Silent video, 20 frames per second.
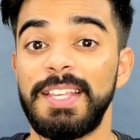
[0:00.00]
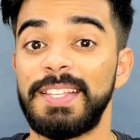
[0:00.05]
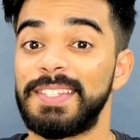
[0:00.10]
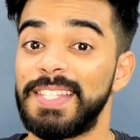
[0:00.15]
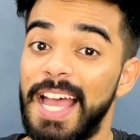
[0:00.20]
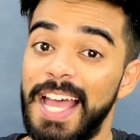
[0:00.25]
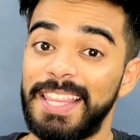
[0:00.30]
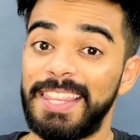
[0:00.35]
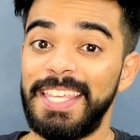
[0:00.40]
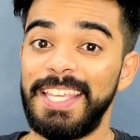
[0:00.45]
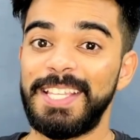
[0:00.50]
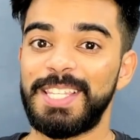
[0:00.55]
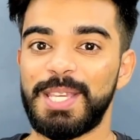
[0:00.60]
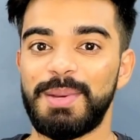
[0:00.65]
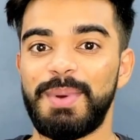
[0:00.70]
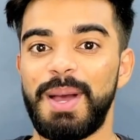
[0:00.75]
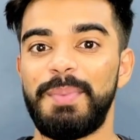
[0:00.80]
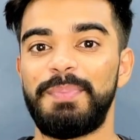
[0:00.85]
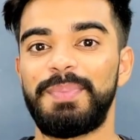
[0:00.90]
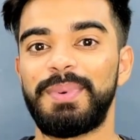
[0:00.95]
साथ ही
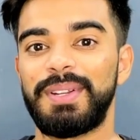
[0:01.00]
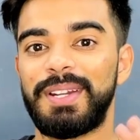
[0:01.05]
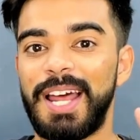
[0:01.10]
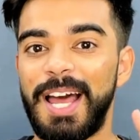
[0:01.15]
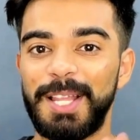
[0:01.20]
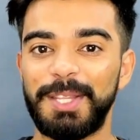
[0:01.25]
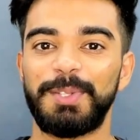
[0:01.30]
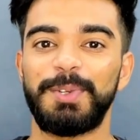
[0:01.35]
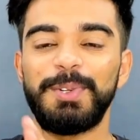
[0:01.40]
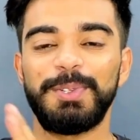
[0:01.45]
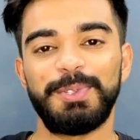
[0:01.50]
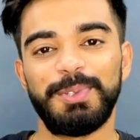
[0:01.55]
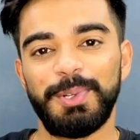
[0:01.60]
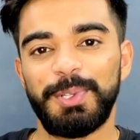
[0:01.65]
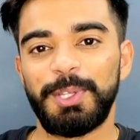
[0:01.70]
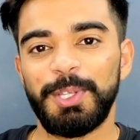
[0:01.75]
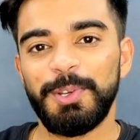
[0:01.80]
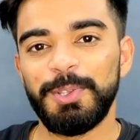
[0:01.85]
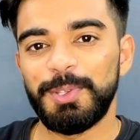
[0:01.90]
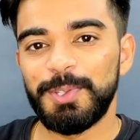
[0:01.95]
जब आप रात को
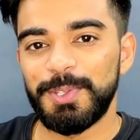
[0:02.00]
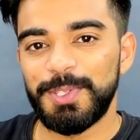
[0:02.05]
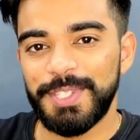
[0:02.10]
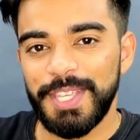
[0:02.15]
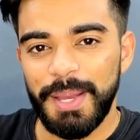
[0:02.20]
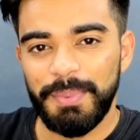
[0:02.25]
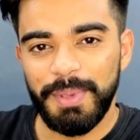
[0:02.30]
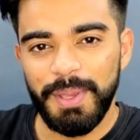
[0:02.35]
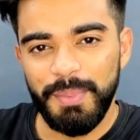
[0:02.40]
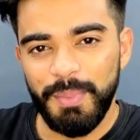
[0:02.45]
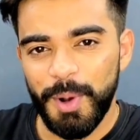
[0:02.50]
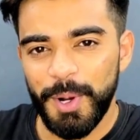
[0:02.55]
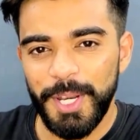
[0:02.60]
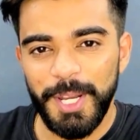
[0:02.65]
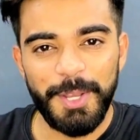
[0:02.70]
सोते हो तो उससे आपकी बॉडी